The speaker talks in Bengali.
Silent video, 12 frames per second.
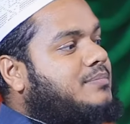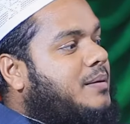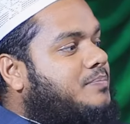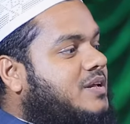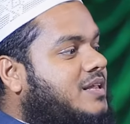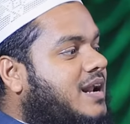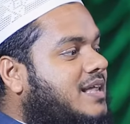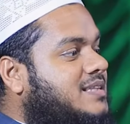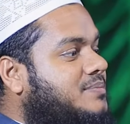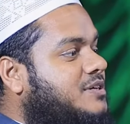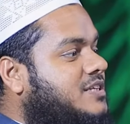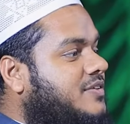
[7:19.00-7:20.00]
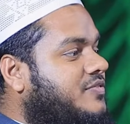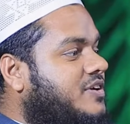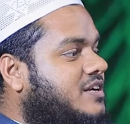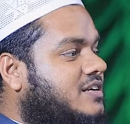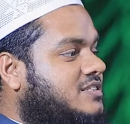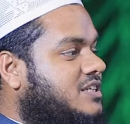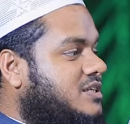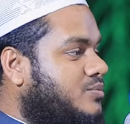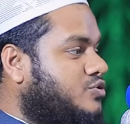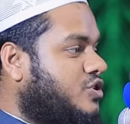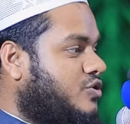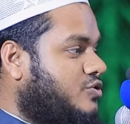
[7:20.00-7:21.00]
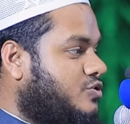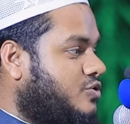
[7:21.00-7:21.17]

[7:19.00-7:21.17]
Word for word: না বাপদাদার আদিভিটায় ফিরে যাচ্ছে এটা বোঝানোর